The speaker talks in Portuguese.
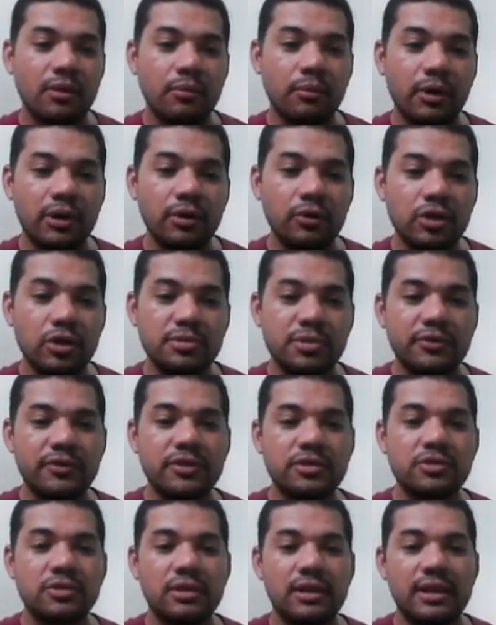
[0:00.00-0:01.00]
Boa noite,
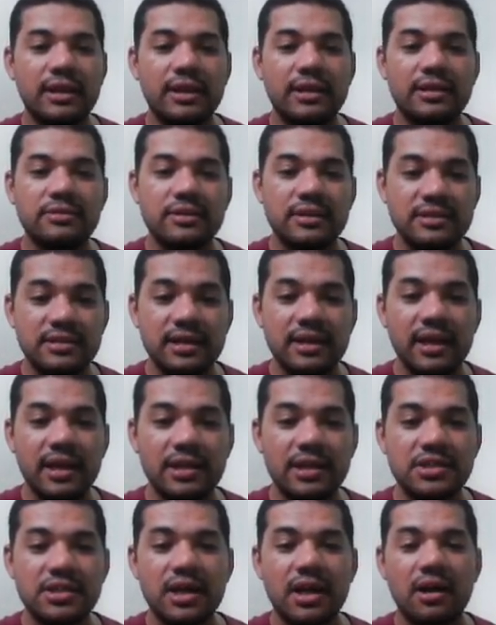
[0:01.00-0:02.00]
professor Laércio.
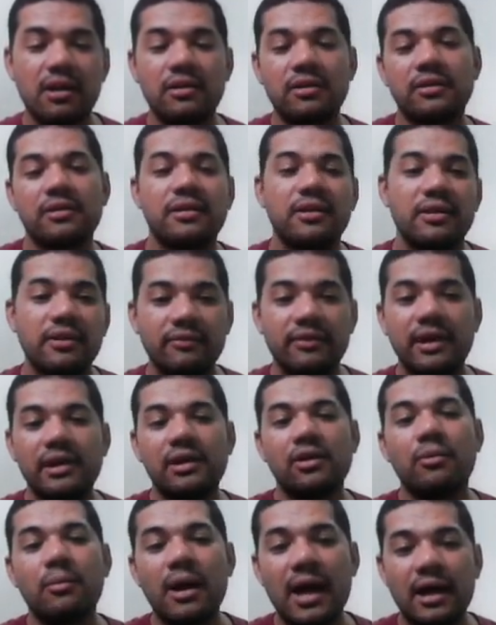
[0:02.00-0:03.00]
Excelente aula.
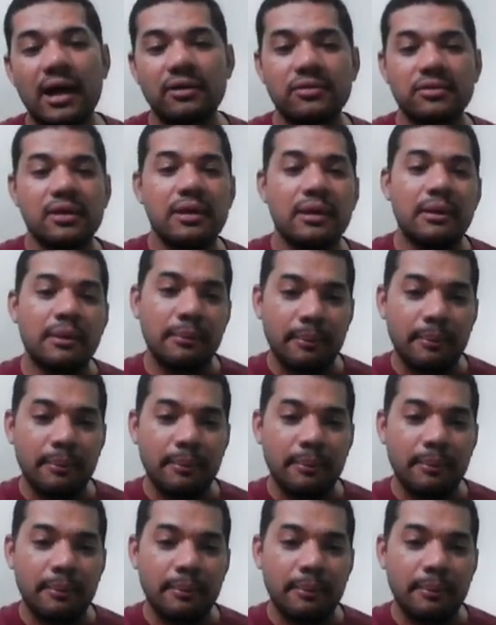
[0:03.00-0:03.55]
Valeu, Marlon.